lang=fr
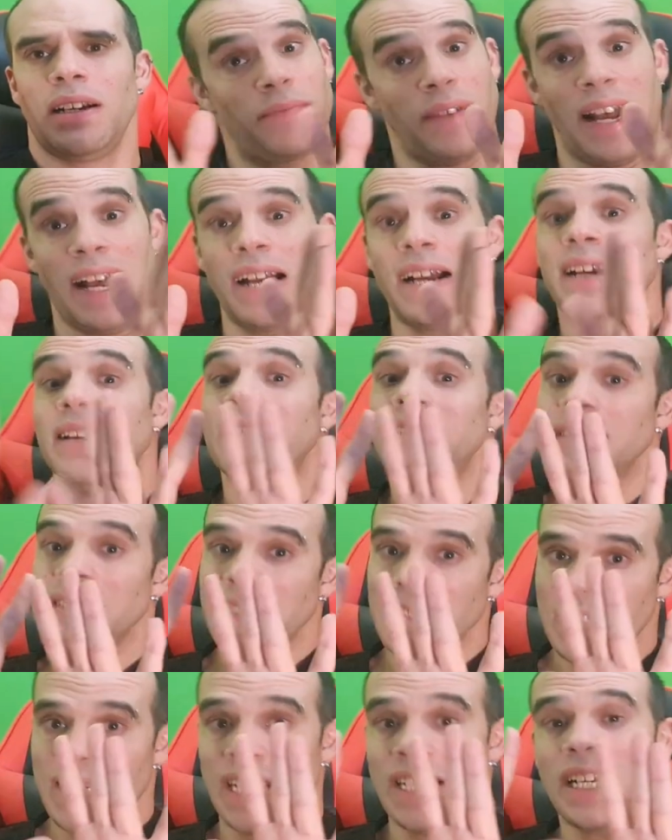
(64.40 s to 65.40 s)
Ben,
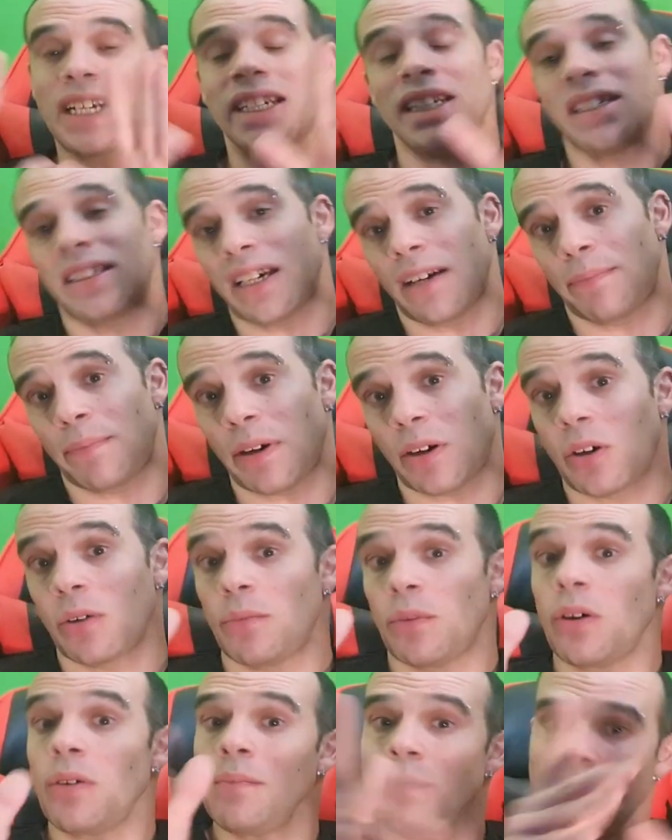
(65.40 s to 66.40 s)
il y en a qui ne savent pas
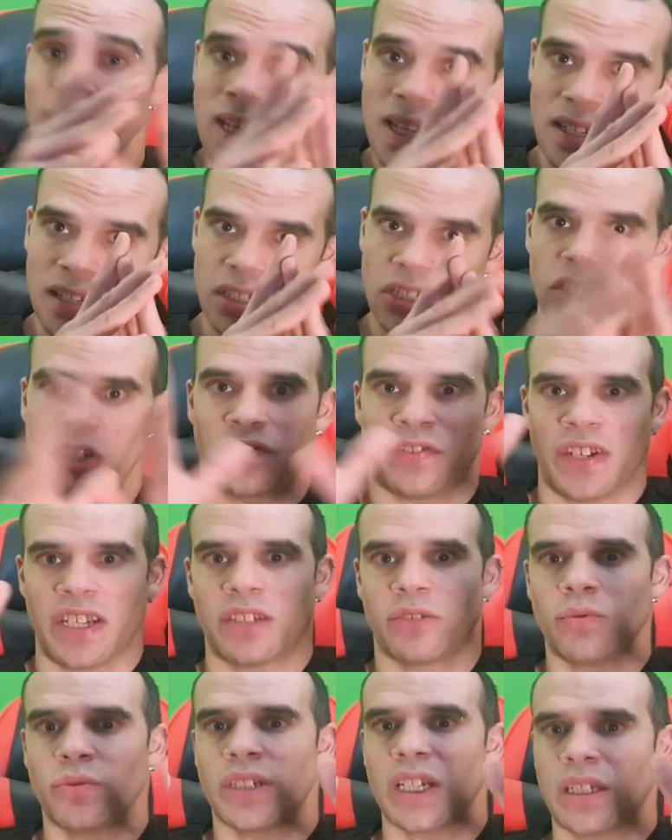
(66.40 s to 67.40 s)
comment, mais je
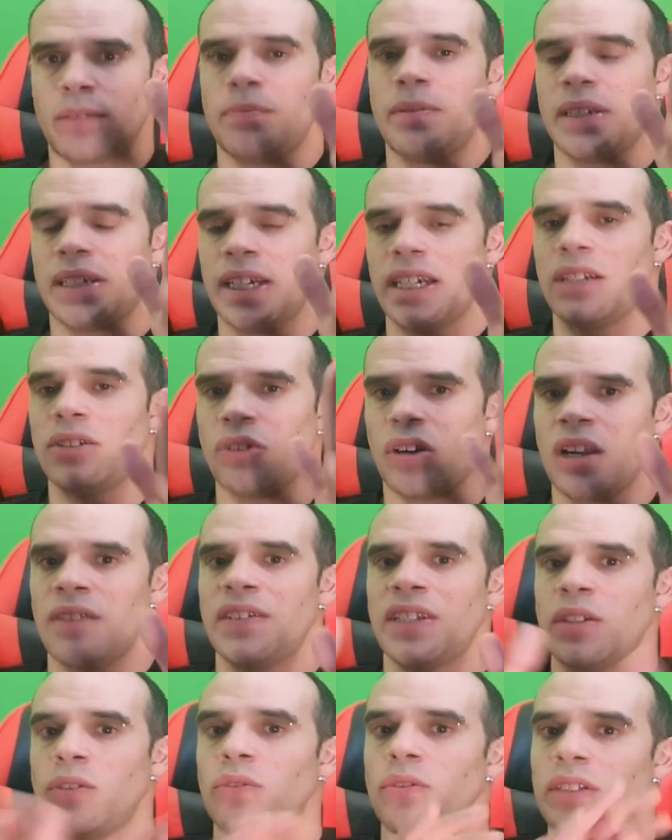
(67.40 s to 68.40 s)
vais tout expliquer dans la
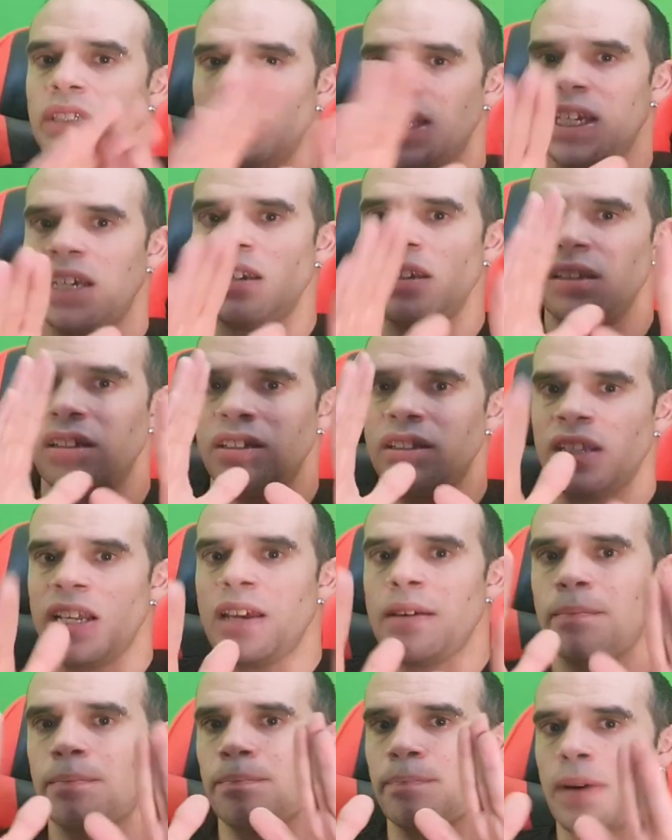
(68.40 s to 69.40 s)
vidéo.
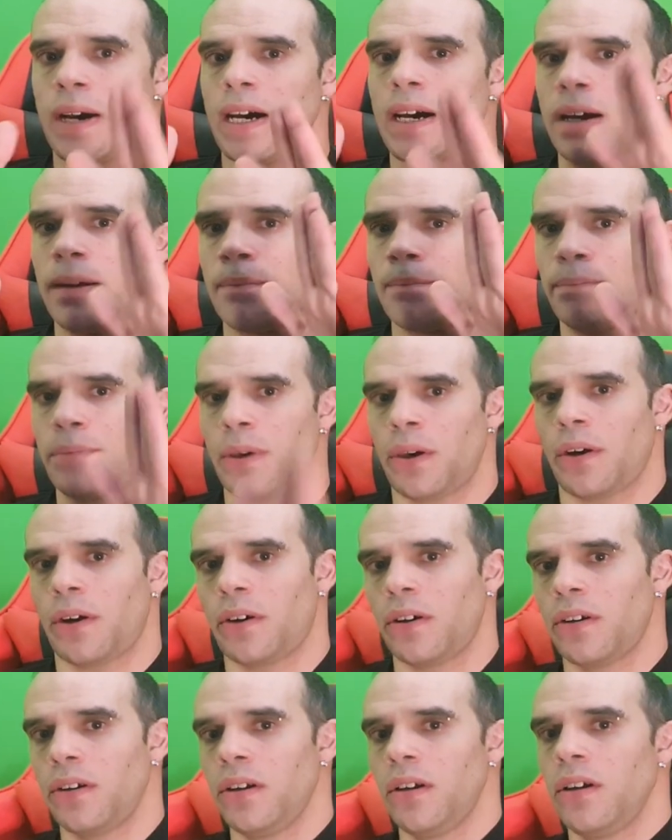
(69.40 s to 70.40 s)
N'ayez pas
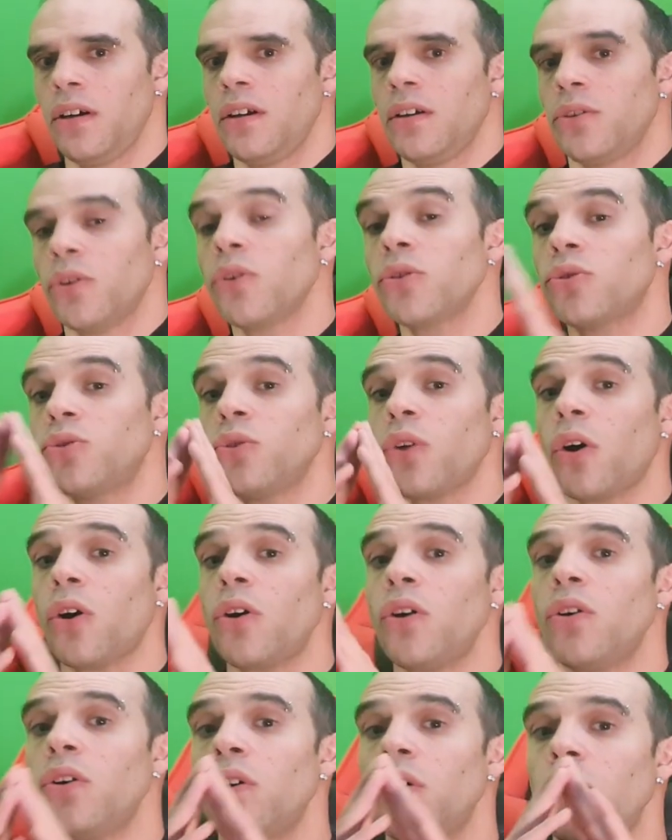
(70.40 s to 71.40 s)
peur. Donc,
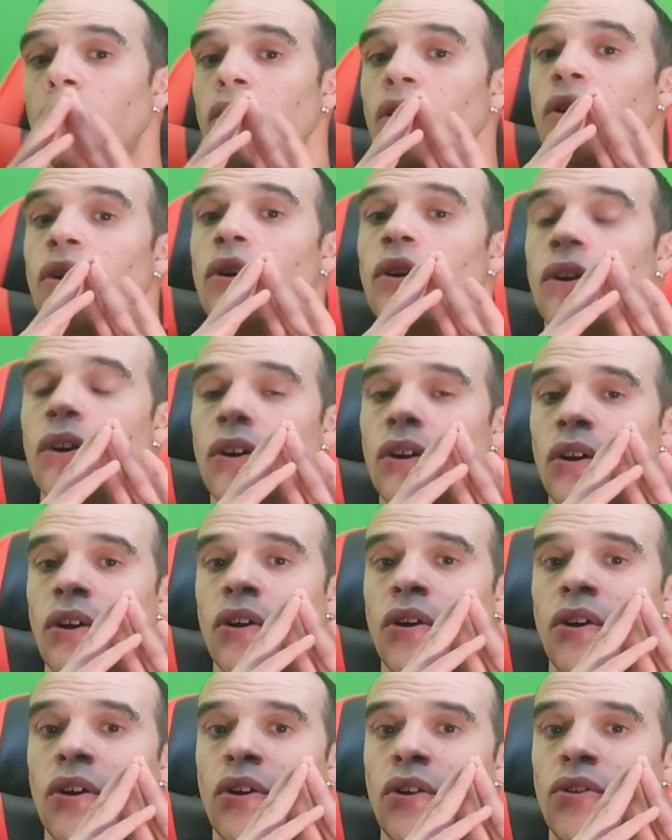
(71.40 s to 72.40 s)
durant
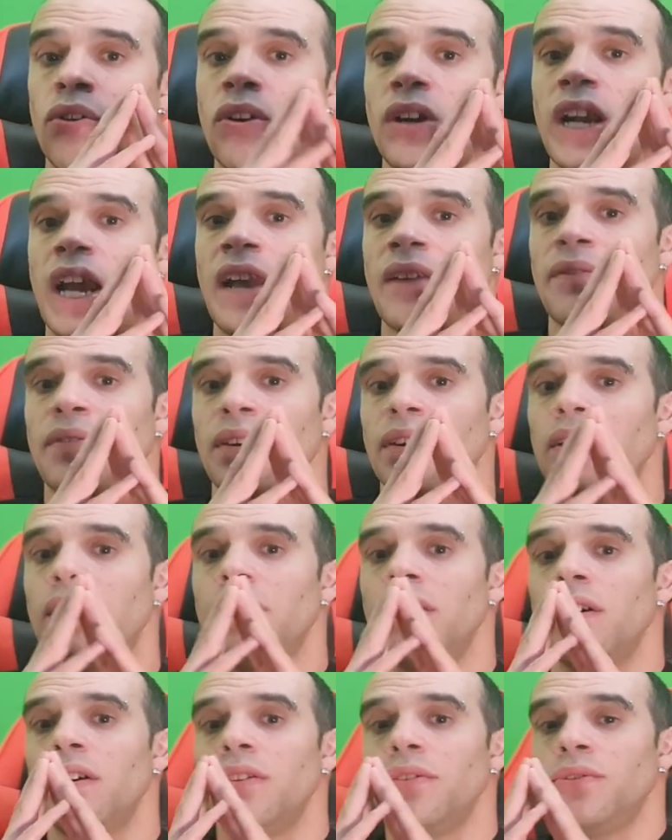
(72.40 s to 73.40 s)
euh, le live
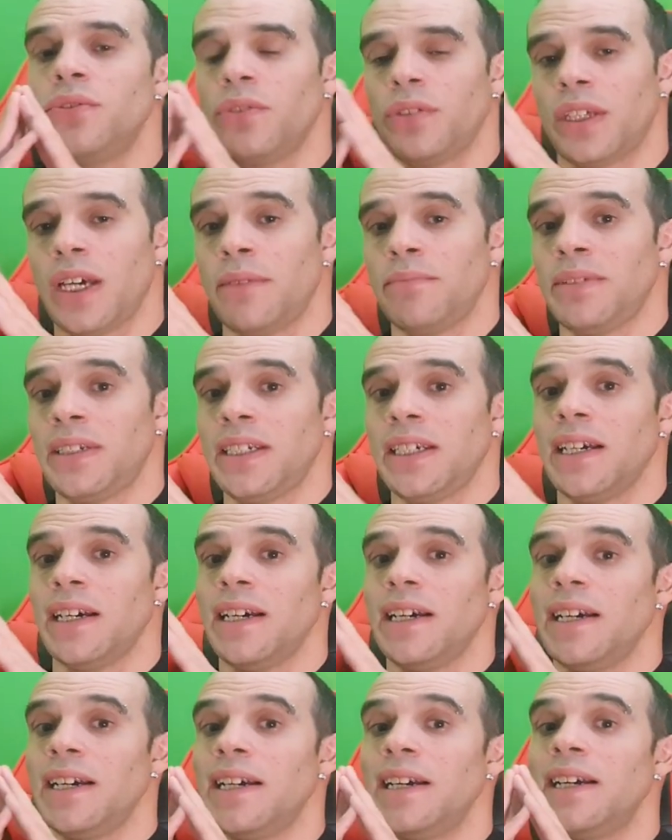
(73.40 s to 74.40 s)
de samedi,
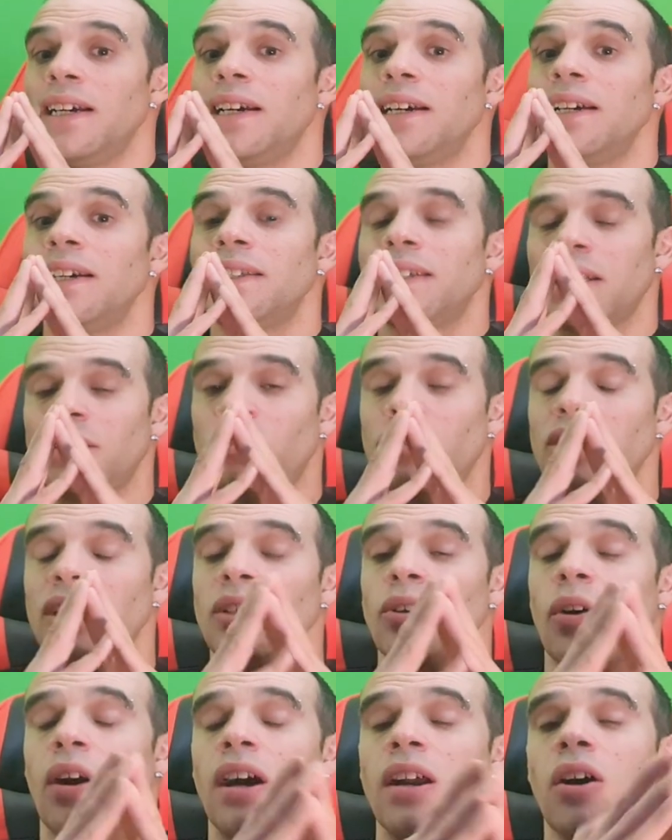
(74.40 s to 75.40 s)
ça se
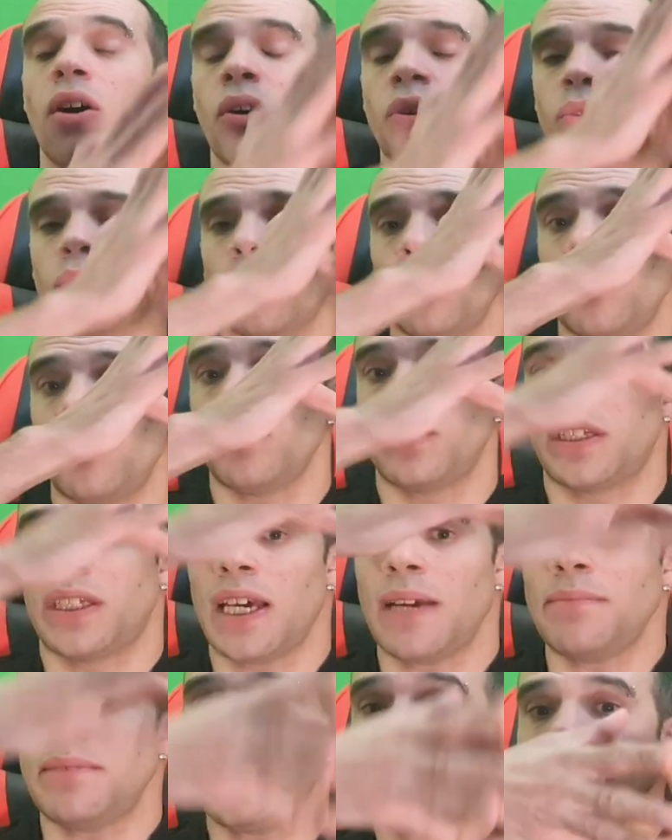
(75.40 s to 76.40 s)
déroulera entre le
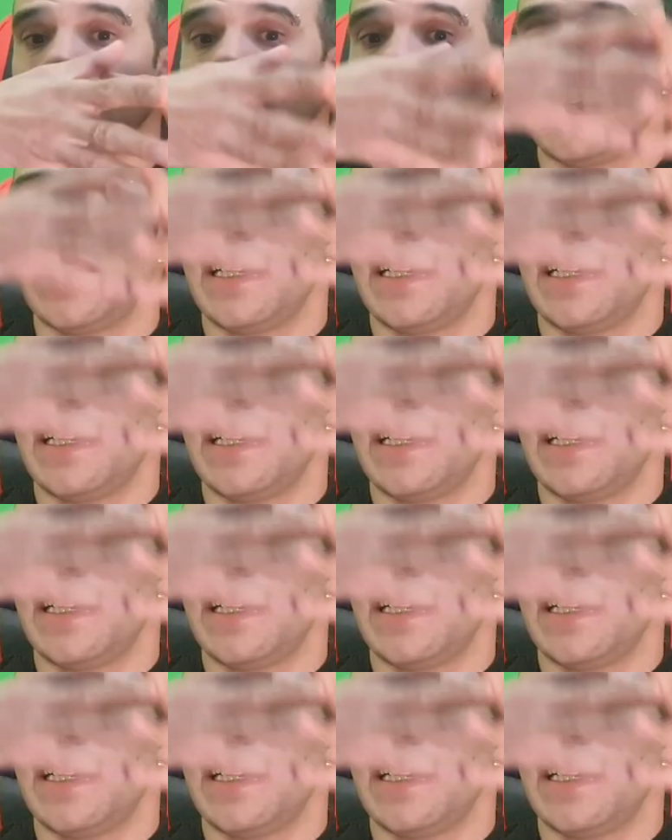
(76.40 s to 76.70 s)
samedi